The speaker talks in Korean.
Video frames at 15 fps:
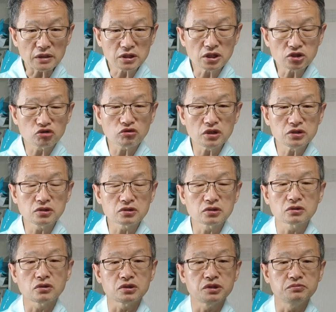힐 수가
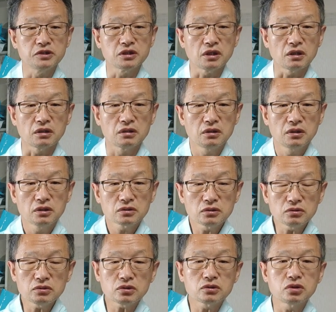있었을 것입니다.
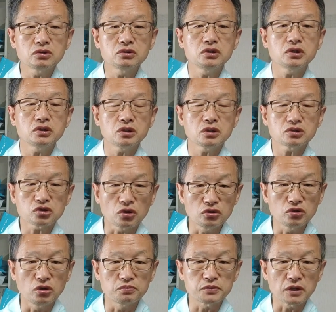그런데 그런 얘기가
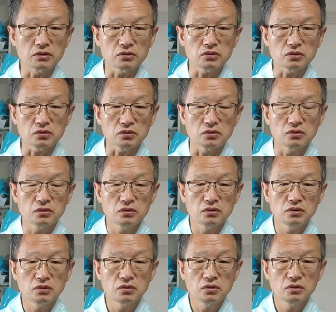전혀 없다는 거예요.
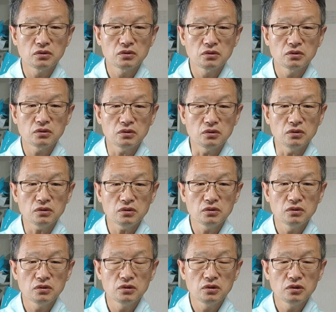어?
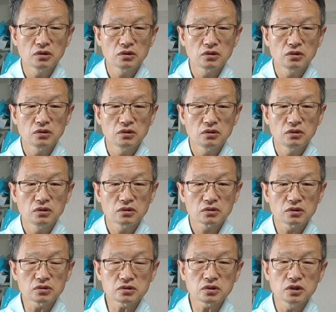
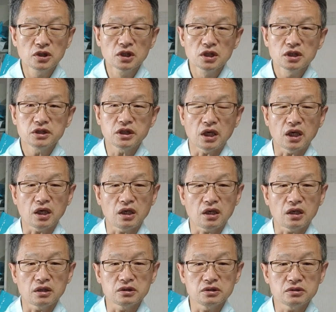그래서
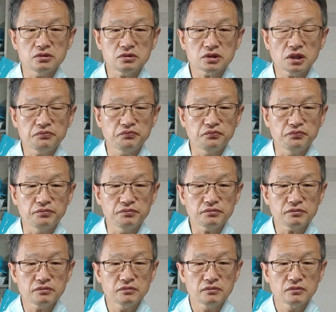야 이거 참 음?